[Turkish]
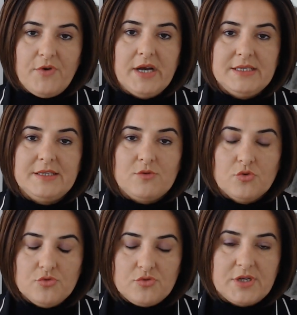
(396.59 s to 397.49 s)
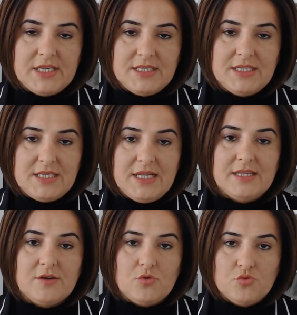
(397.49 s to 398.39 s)
faizli konut
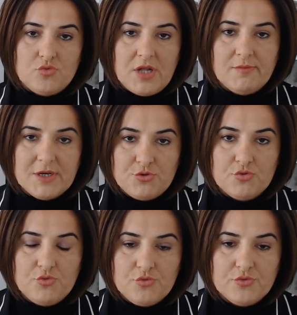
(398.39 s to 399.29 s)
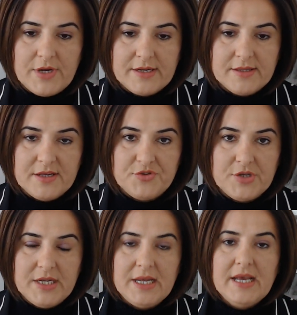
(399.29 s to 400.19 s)
kredisiyle de konut almak çok uygun arkadaşlar.